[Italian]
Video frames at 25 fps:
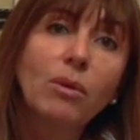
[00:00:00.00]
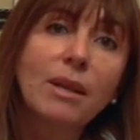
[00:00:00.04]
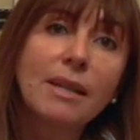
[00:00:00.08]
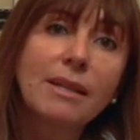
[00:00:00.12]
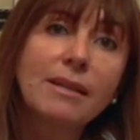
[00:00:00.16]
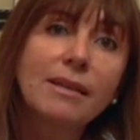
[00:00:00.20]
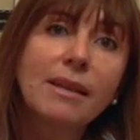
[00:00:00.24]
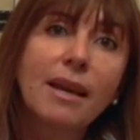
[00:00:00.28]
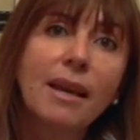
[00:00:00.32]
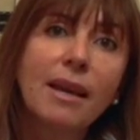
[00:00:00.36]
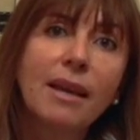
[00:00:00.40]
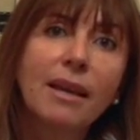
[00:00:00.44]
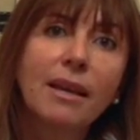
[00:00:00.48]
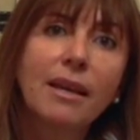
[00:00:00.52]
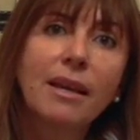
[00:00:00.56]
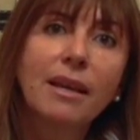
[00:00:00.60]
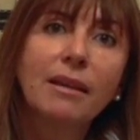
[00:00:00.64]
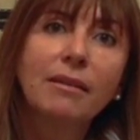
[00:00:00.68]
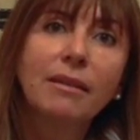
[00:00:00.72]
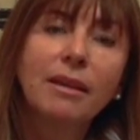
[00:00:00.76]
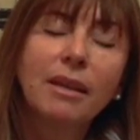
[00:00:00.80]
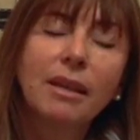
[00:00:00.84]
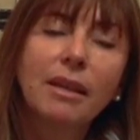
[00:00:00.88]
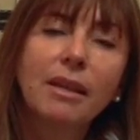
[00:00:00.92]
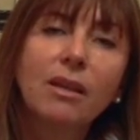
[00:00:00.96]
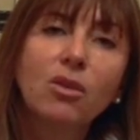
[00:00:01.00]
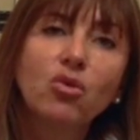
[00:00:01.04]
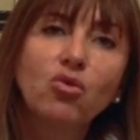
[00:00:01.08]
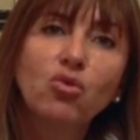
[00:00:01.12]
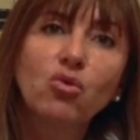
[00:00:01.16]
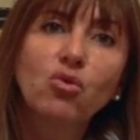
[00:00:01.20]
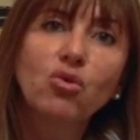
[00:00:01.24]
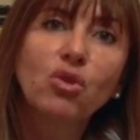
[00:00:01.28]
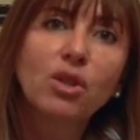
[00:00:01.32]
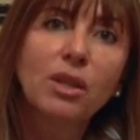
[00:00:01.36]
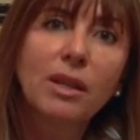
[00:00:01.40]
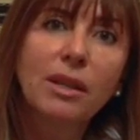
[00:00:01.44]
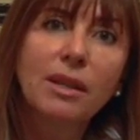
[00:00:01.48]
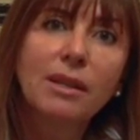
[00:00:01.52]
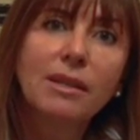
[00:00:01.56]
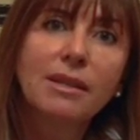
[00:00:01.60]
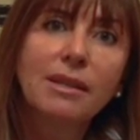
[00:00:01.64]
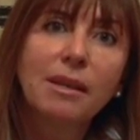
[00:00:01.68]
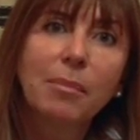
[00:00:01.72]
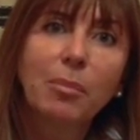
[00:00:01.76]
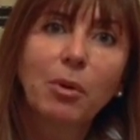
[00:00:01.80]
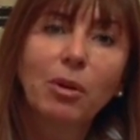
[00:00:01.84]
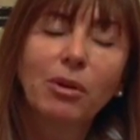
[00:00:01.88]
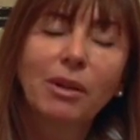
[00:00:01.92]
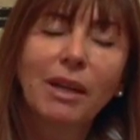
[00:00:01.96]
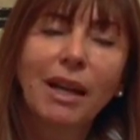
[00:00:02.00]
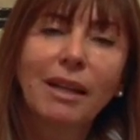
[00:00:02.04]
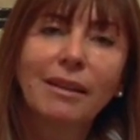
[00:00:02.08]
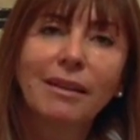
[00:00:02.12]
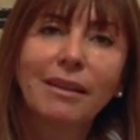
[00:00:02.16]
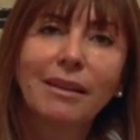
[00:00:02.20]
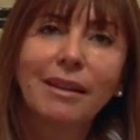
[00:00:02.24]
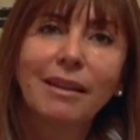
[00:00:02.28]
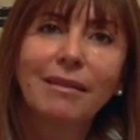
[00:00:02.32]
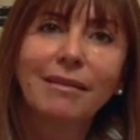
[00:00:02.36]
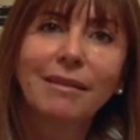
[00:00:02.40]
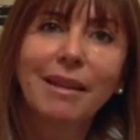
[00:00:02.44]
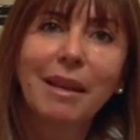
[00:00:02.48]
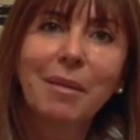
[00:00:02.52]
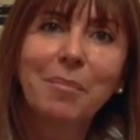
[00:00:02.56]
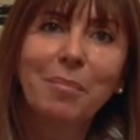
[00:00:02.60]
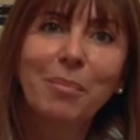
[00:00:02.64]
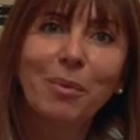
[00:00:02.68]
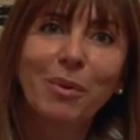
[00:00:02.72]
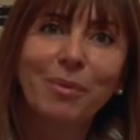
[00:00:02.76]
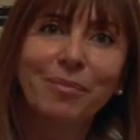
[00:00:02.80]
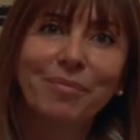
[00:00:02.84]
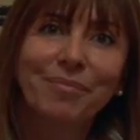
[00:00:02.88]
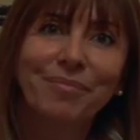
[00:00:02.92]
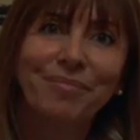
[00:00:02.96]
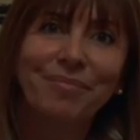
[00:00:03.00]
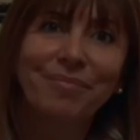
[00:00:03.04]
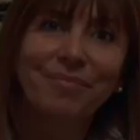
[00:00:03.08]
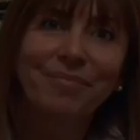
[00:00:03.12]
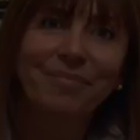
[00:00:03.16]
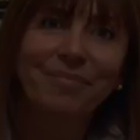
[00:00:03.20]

una serie di ingiustizie protratte nel tempo.